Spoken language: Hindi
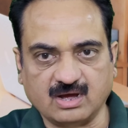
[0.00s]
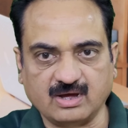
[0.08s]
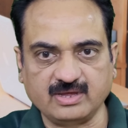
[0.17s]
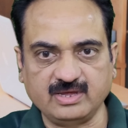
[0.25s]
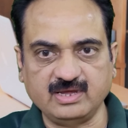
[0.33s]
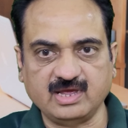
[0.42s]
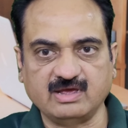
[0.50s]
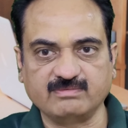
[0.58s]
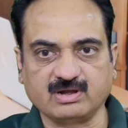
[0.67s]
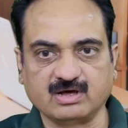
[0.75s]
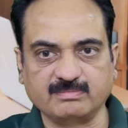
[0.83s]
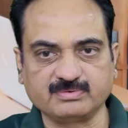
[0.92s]
आय एवं
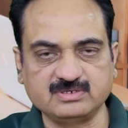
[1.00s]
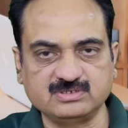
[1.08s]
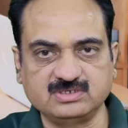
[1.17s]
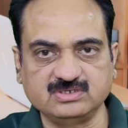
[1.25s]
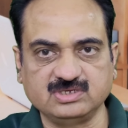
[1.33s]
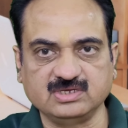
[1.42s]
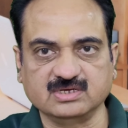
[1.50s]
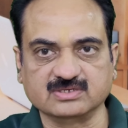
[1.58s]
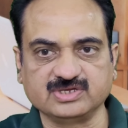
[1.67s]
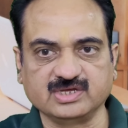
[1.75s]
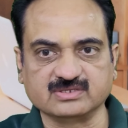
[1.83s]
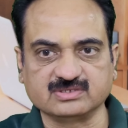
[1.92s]
लाभ की स्थिति
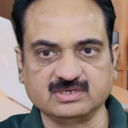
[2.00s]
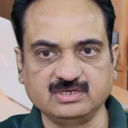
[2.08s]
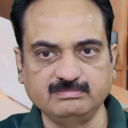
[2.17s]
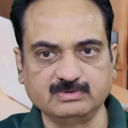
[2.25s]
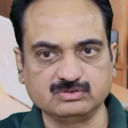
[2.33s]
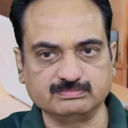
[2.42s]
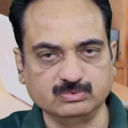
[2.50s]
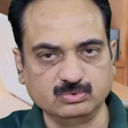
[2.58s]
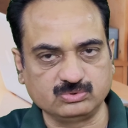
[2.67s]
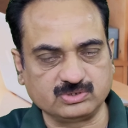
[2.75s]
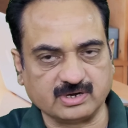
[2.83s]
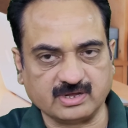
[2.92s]
अत्यंत ही
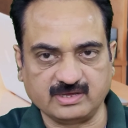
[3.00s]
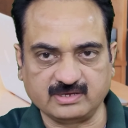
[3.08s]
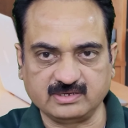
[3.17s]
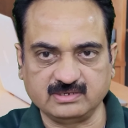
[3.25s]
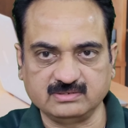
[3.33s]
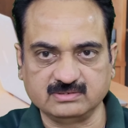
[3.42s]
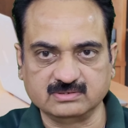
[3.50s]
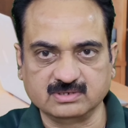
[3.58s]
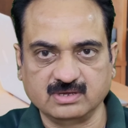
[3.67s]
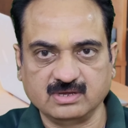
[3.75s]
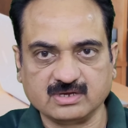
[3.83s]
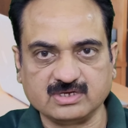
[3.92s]
मजबूत रहेगी
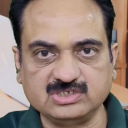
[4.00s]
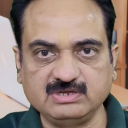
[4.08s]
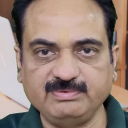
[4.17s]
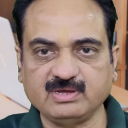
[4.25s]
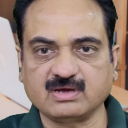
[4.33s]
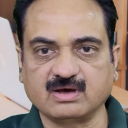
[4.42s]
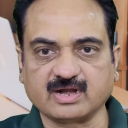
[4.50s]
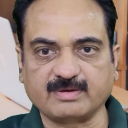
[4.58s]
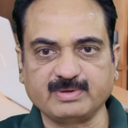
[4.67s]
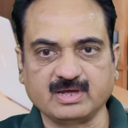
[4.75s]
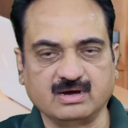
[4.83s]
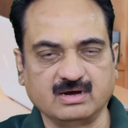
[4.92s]
किसी भी कार्य
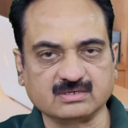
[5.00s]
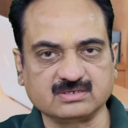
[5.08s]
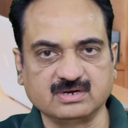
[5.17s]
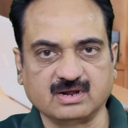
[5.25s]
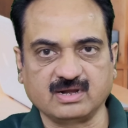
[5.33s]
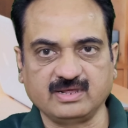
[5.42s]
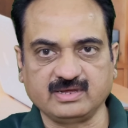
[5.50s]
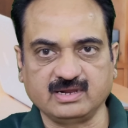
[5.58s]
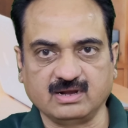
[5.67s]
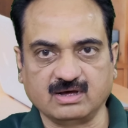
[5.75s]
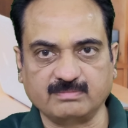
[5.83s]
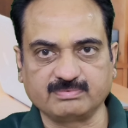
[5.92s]
में हाथ डालेंगे
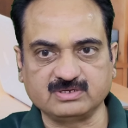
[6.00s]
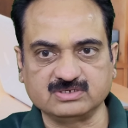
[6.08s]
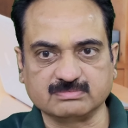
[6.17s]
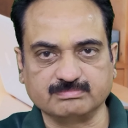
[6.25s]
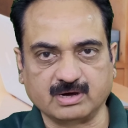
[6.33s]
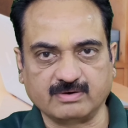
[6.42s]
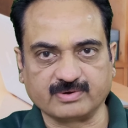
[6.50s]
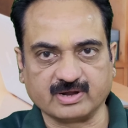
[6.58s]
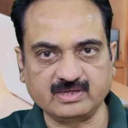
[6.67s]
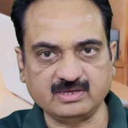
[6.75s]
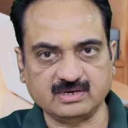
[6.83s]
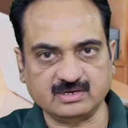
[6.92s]
लाभ की
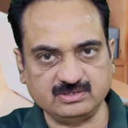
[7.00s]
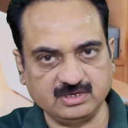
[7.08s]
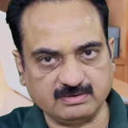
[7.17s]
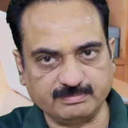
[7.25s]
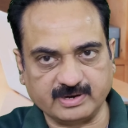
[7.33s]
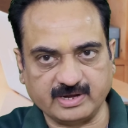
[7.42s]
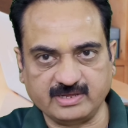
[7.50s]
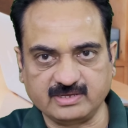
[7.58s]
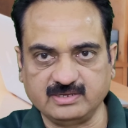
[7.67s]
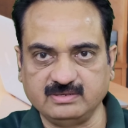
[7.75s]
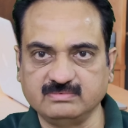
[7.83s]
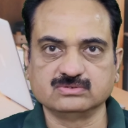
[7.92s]
संभावनाएं अधिक
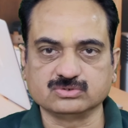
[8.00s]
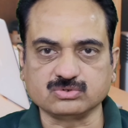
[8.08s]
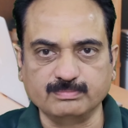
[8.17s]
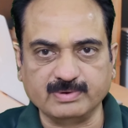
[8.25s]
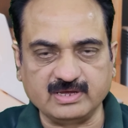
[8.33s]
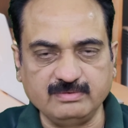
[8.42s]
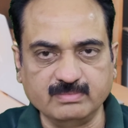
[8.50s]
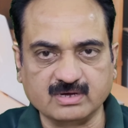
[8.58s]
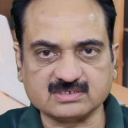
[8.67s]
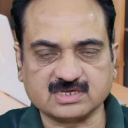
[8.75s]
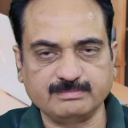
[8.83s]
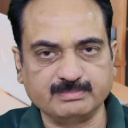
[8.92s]
बनेगी दोस्तों मई
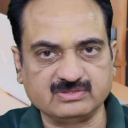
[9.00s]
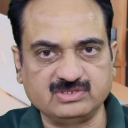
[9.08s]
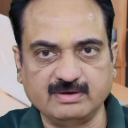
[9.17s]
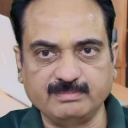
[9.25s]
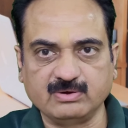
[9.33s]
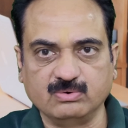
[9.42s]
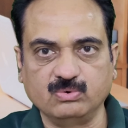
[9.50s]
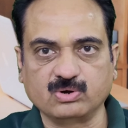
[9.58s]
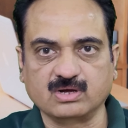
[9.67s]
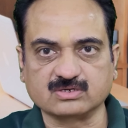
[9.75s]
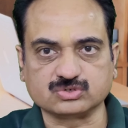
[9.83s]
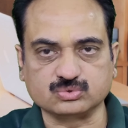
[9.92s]
मास के मध्य में हो
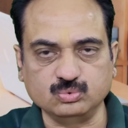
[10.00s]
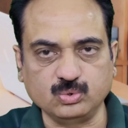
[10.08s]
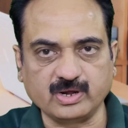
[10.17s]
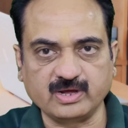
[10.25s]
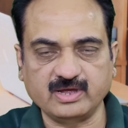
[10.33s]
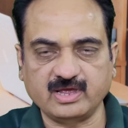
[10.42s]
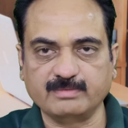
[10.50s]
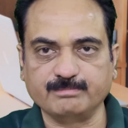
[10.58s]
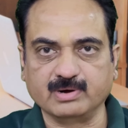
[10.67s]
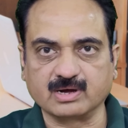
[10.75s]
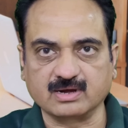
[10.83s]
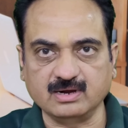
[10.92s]
रहा सूर्य एवं
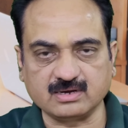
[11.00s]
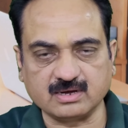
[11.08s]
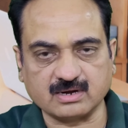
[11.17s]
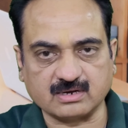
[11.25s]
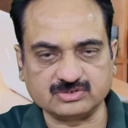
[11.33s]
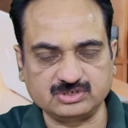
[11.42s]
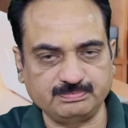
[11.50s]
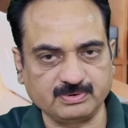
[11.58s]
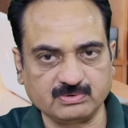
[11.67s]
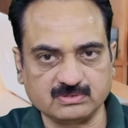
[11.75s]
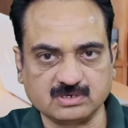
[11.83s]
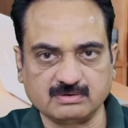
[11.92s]
मंगल का राशि
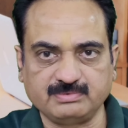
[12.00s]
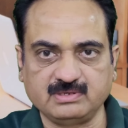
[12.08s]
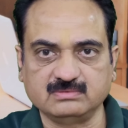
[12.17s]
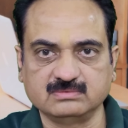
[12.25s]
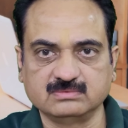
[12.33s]
परिवर्तन भी